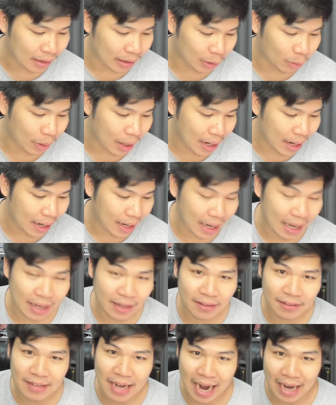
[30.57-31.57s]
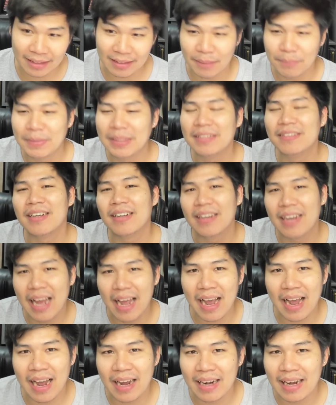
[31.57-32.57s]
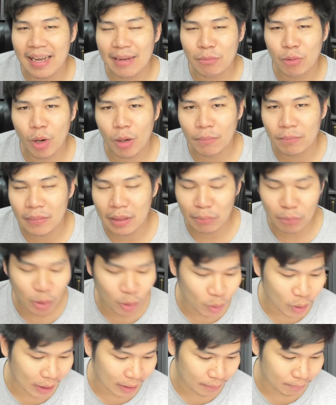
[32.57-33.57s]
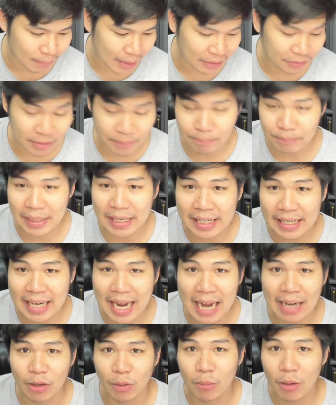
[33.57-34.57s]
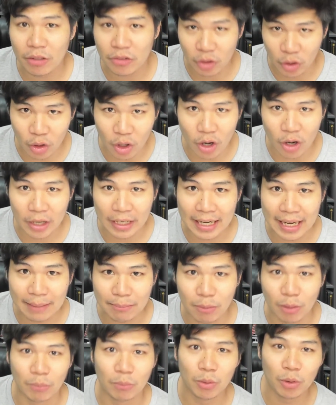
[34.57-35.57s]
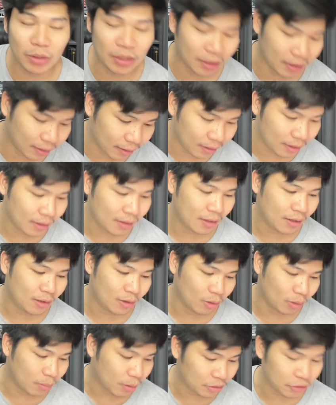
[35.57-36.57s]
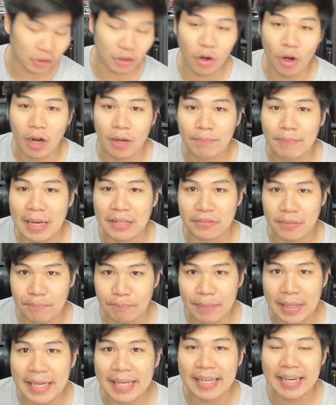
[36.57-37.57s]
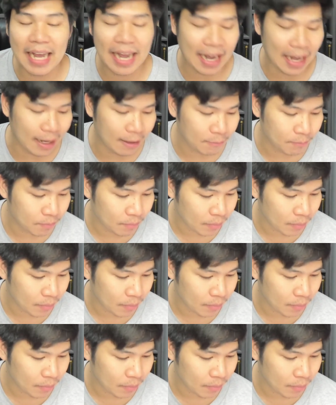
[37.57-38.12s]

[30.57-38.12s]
หรือว่าอยากจะพิจารณานะครับกรมตำรวจ 80 ปีนะหลวงพ่อโสธรนะครับผมพูดถึงหลวงพ่อโสธร 80 ปีนะฮะ